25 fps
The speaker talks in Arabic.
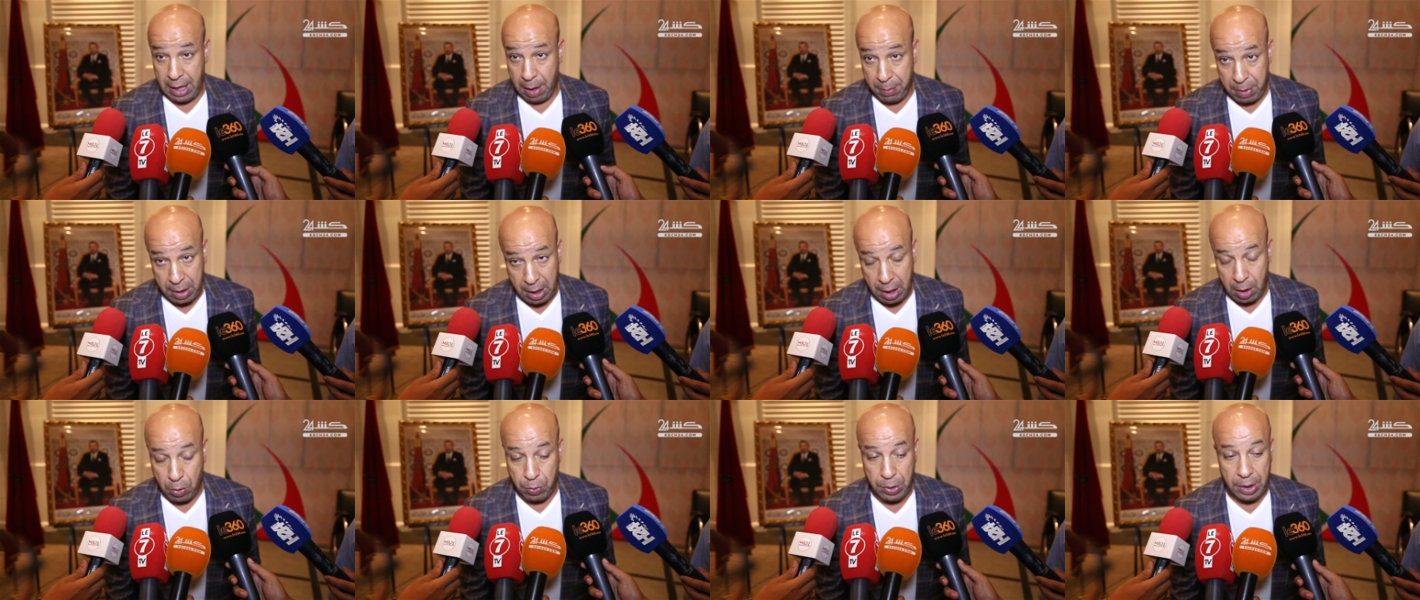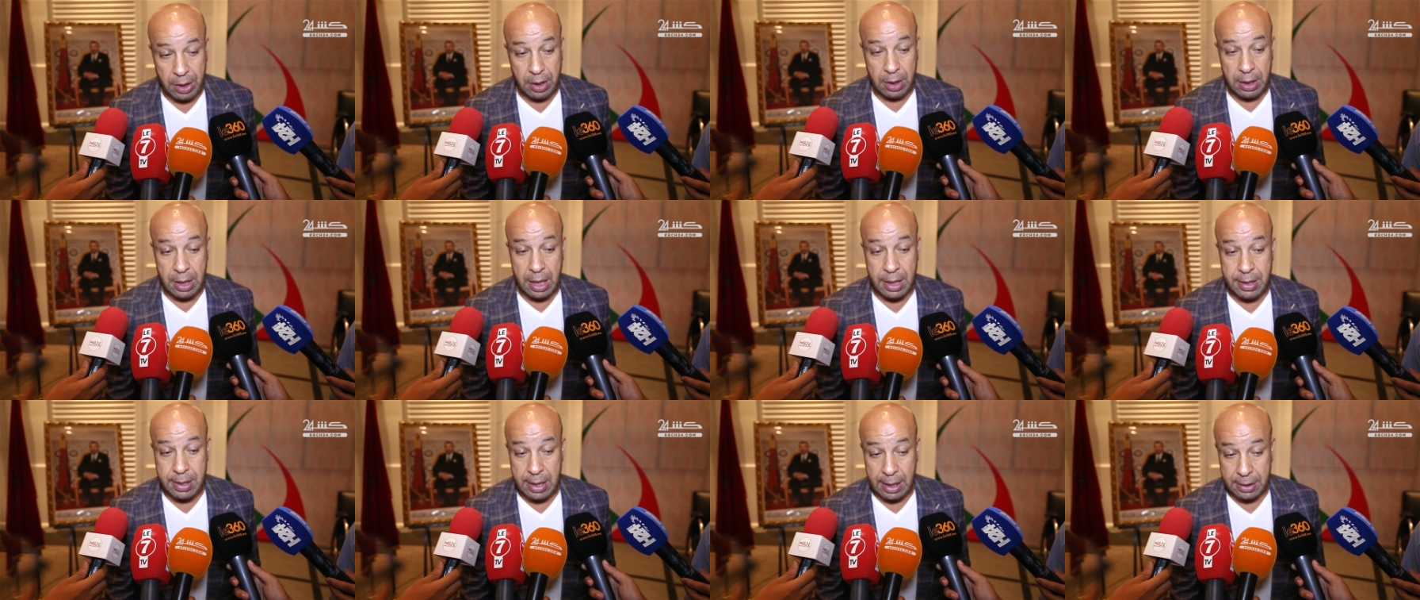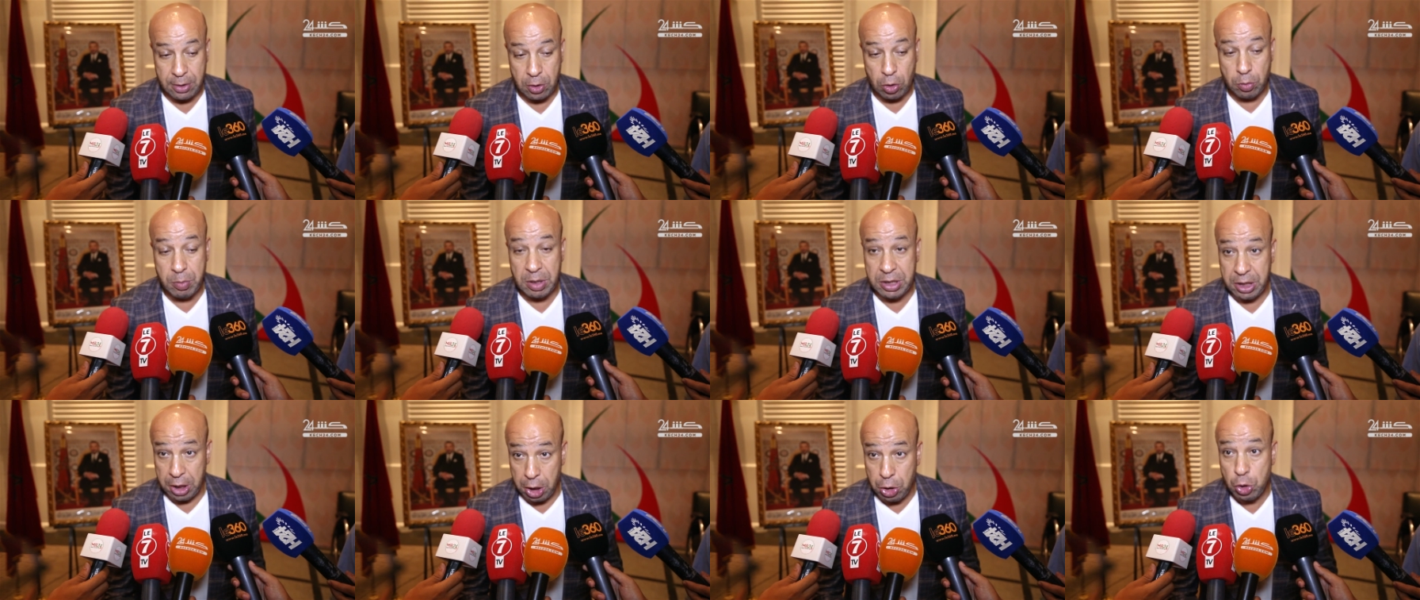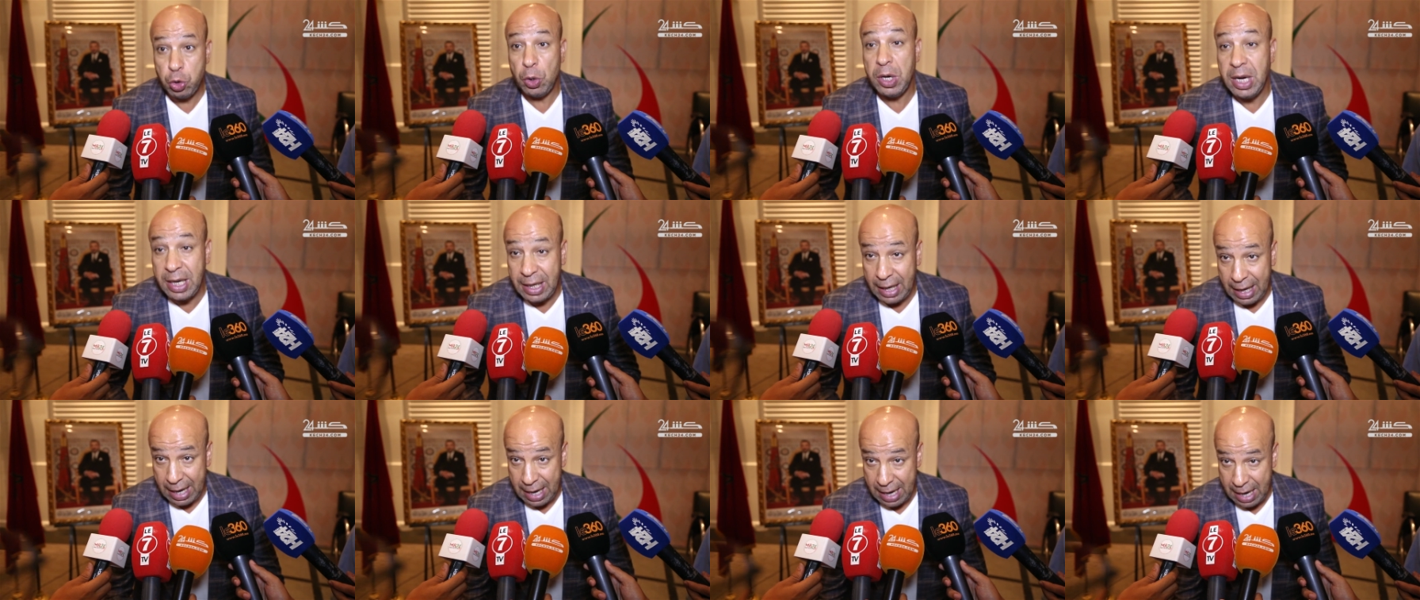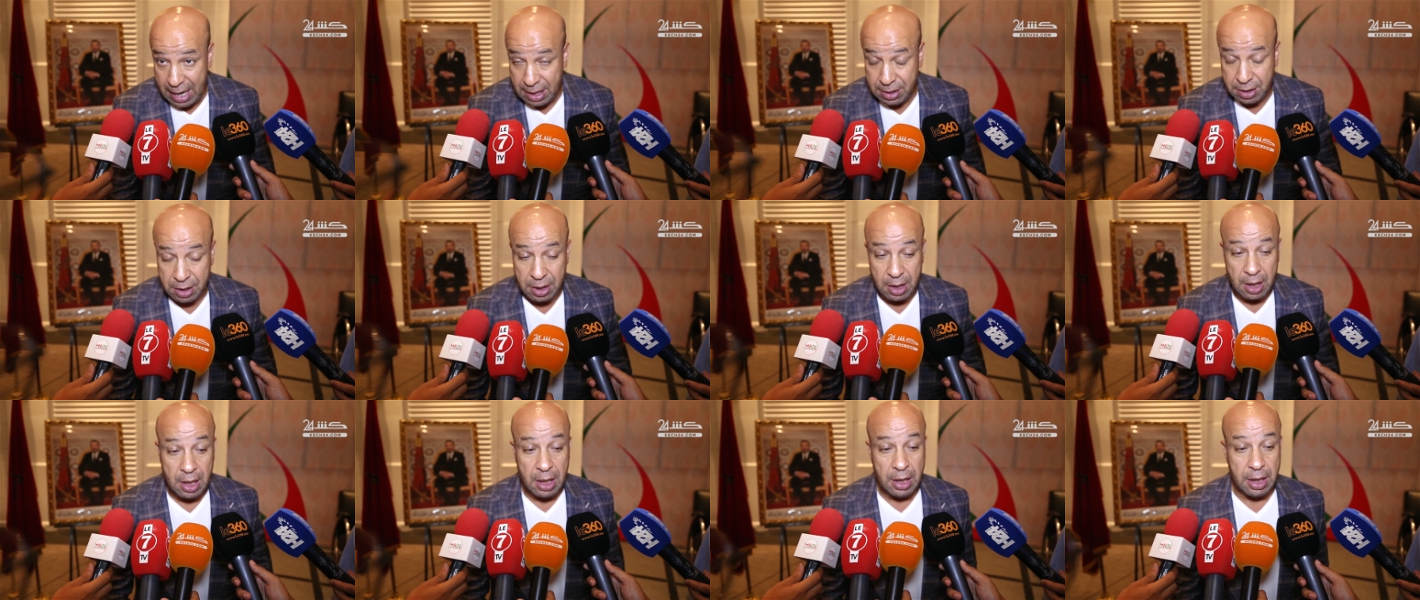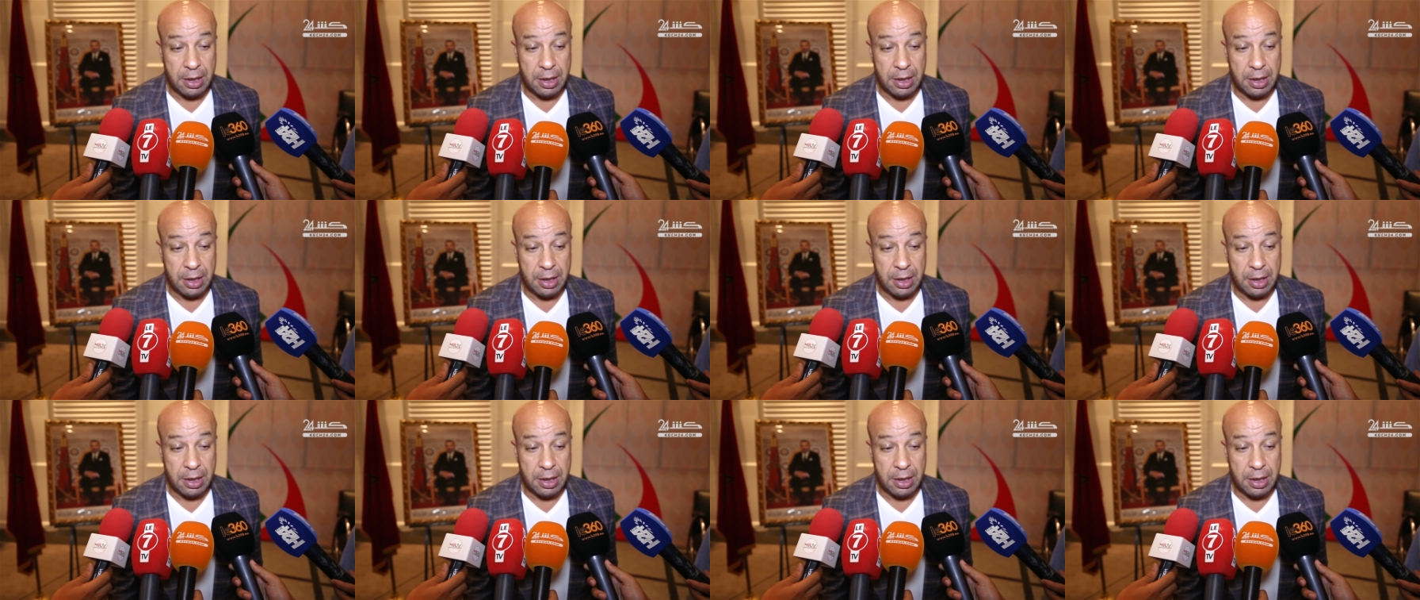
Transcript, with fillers: اعلام قوي لان حتى هما تيعيشوا اكراهات